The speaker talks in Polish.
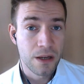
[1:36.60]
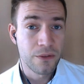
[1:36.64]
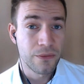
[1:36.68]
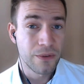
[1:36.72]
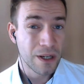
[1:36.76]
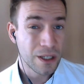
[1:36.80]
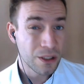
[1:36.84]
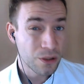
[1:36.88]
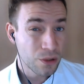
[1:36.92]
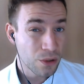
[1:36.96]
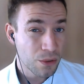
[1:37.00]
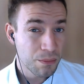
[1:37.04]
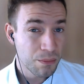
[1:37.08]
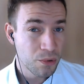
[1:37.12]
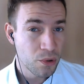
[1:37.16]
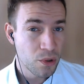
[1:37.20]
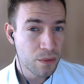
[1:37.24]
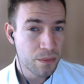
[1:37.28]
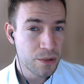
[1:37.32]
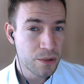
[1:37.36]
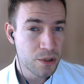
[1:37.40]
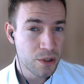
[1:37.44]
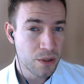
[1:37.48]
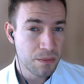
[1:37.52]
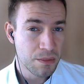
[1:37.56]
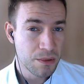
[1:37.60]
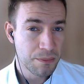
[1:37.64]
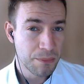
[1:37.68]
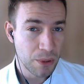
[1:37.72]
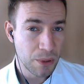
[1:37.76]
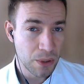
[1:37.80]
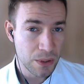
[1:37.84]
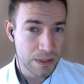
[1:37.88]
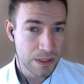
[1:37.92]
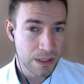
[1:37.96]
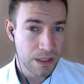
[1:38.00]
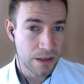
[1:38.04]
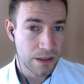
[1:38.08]
Warto byłoby, żeby
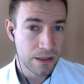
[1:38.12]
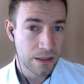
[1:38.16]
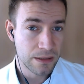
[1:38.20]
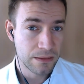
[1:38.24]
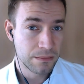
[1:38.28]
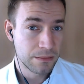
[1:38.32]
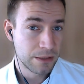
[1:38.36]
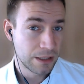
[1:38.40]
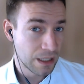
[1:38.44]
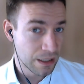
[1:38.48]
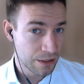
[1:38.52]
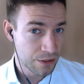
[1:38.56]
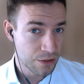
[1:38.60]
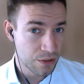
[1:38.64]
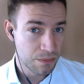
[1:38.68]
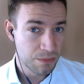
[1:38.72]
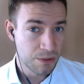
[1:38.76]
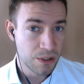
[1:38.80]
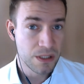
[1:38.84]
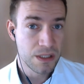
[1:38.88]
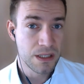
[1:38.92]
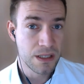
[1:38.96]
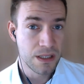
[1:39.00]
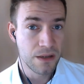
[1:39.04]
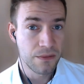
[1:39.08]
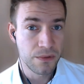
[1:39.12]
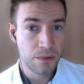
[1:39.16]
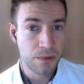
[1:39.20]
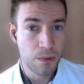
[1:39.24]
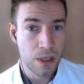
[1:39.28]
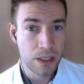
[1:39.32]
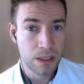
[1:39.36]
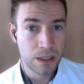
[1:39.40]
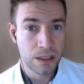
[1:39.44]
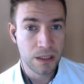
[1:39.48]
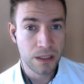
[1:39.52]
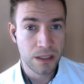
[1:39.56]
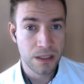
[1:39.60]
Polska także
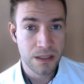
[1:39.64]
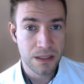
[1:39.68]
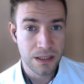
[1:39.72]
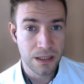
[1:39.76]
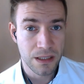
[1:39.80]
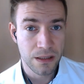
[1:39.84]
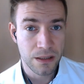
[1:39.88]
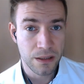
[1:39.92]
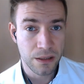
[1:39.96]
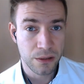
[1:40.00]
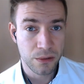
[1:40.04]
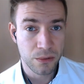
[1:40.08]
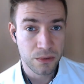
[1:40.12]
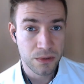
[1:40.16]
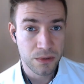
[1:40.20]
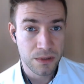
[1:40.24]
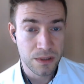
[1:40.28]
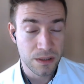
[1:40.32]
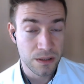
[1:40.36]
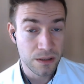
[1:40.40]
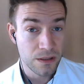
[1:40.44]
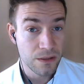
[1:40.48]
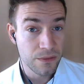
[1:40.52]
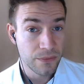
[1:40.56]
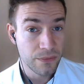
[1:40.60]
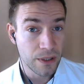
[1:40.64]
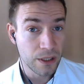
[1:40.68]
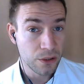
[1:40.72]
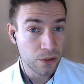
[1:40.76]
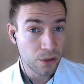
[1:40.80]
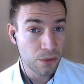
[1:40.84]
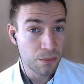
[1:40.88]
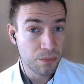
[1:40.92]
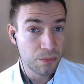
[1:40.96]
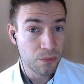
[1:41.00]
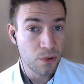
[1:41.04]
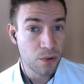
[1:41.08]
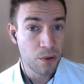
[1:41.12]
przedstawiła taki cel redukcyjny. Warto
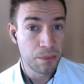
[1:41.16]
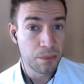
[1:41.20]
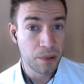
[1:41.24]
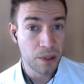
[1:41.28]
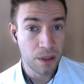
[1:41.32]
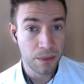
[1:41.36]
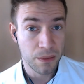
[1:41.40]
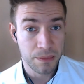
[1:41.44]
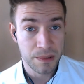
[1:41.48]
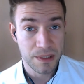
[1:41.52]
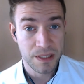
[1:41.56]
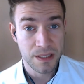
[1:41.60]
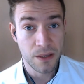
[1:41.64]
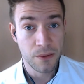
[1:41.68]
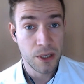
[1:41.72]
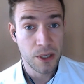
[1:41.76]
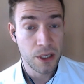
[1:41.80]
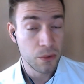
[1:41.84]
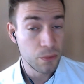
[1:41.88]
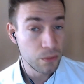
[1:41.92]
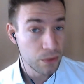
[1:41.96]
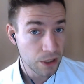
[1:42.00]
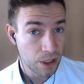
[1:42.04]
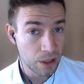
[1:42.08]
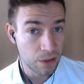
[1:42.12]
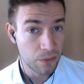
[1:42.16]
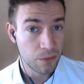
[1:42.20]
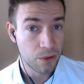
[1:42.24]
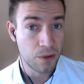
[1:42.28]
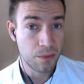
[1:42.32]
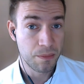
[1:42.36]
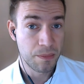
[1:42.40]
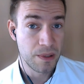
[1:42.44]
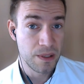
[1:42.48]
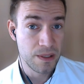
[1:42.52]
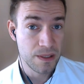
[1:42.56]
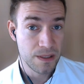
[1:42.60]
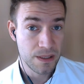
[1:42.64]
byłoby, aby cała Unia
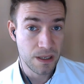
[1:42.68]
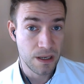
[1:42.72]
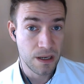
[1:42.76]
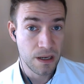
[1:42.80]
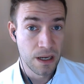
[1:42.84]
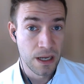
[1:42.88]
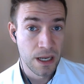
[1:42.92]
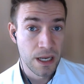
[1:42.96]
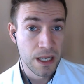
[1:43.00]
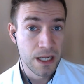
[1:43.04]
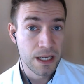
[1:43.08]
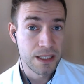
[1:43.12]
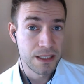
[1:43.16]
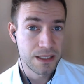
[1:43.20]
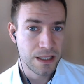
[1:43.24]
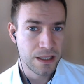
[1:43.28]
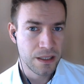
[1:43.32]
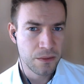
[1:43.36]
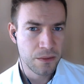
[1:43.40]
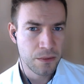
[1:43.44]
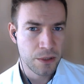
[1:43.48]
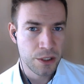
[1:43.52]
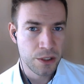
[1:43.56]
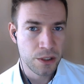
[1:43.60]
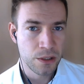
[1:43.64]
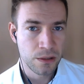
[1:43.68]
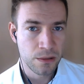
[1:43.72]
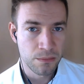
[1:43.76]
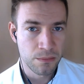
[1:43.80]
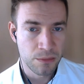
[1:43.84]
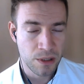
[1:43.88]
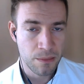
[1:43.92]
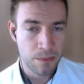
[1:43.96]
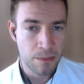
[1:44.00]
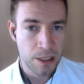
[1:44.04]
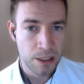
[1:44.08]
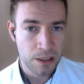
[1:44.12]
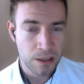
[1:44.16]
Europejska zajęła się tym
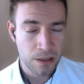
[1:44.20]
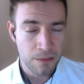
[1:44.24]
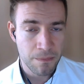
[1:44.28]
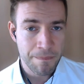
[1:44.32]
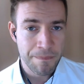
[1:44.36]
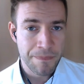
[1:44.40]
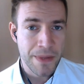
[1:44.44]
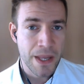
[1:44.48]
tematem.